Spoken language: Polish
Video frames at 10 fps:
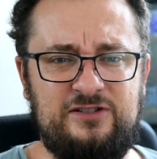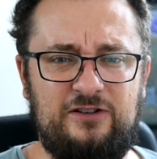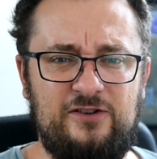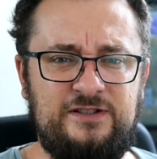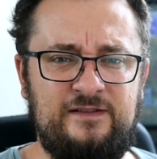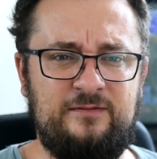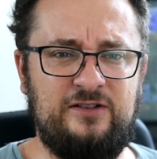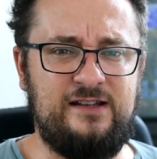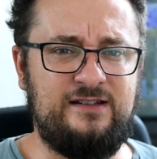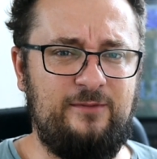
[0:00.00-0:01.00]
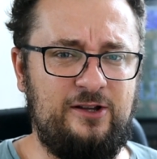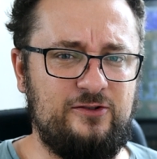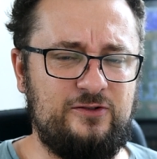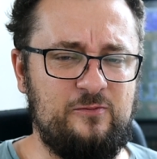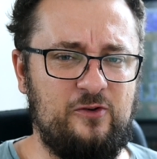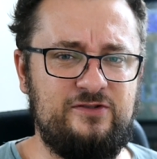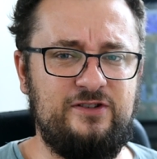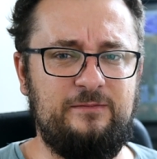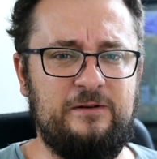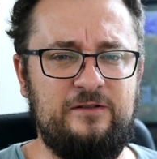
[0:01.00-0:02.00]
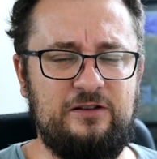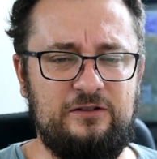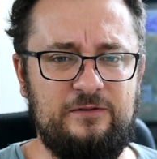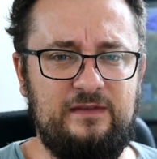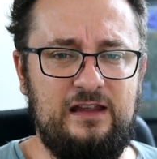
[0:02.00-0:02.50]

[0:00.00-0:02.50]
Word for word: że goście na tych czasach byli dość młodzi i pewnie to